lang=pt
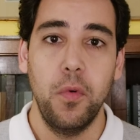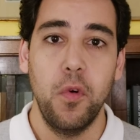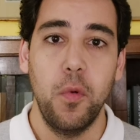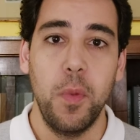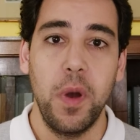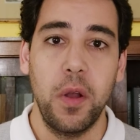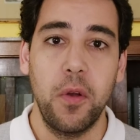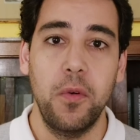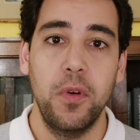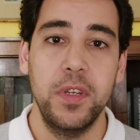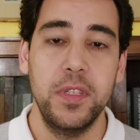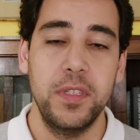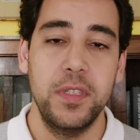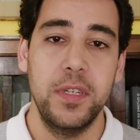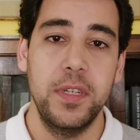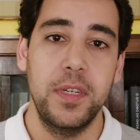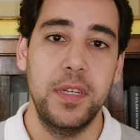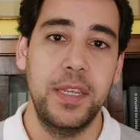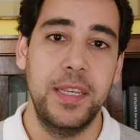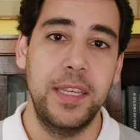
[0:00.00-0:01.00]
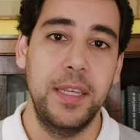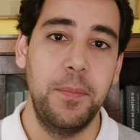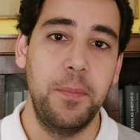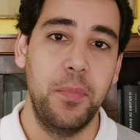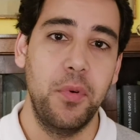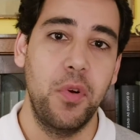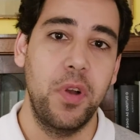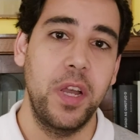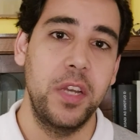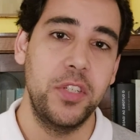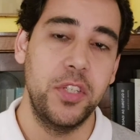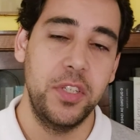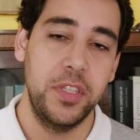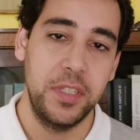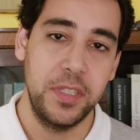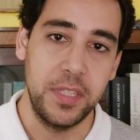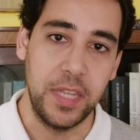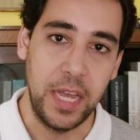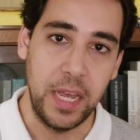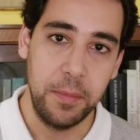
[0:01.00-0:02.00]
Uma coisa que pouca gente
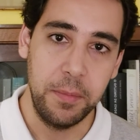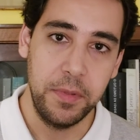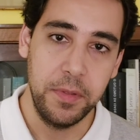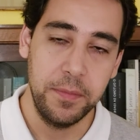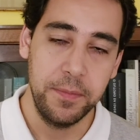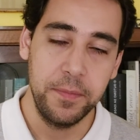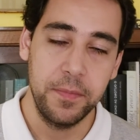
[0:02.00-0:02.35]
sabe